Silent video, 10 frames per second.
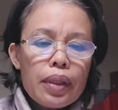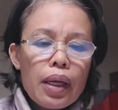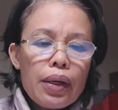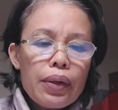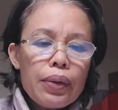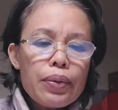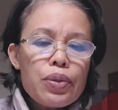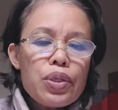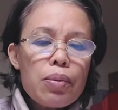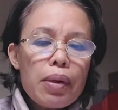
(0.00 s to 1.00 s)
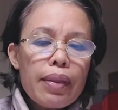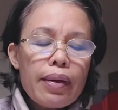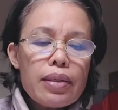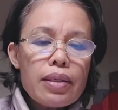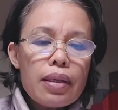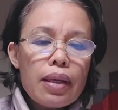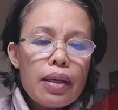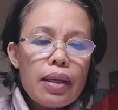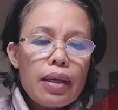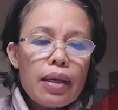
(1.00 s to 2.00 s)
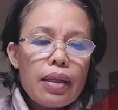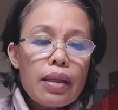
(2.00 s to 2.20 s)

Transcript: Ang kung sa mga interested, ay eh,